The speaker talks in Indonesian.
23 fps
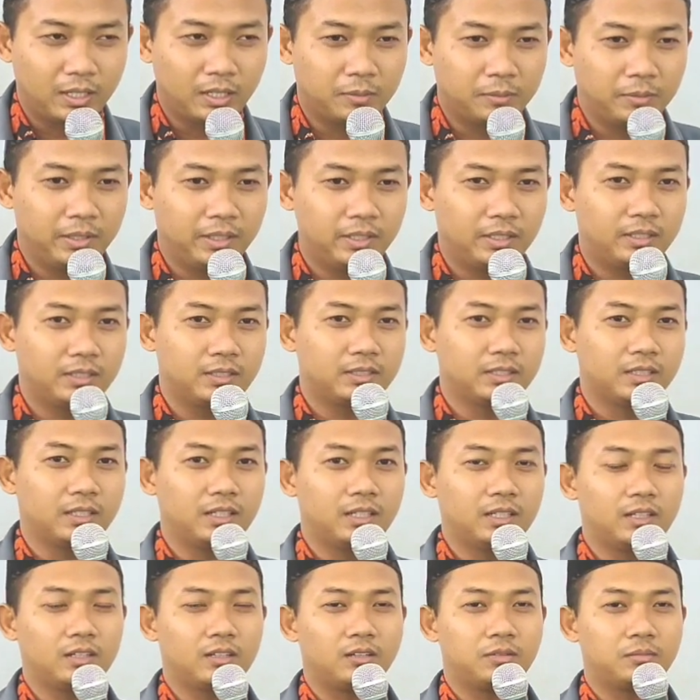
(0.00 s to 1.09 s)
amin
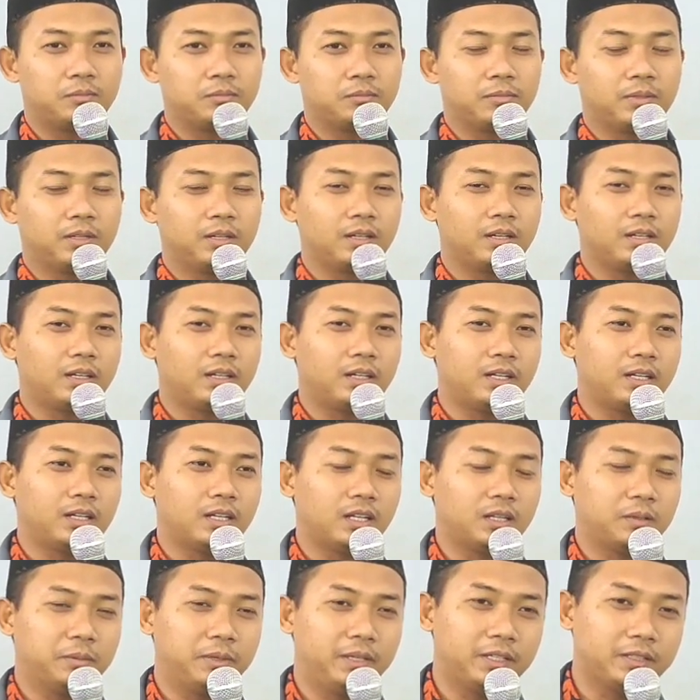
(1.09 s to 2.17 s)
ya rabbal
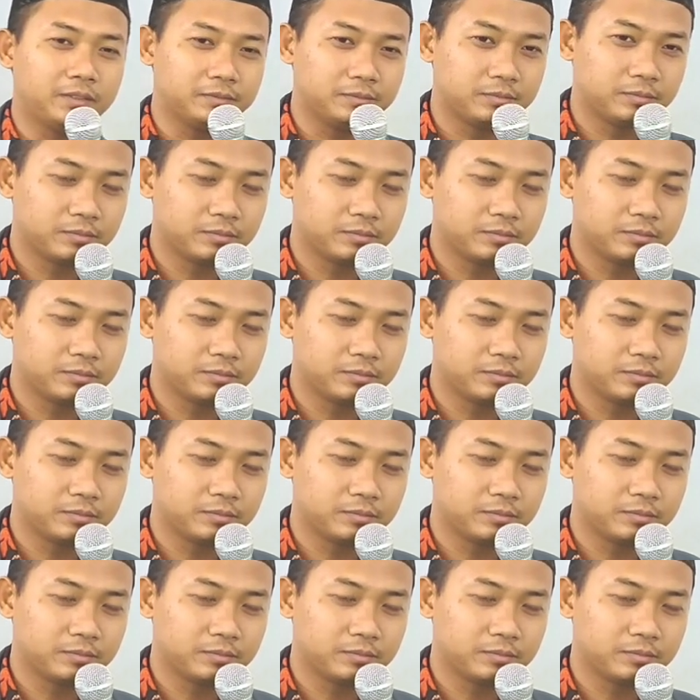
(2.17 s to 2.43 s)
alamin.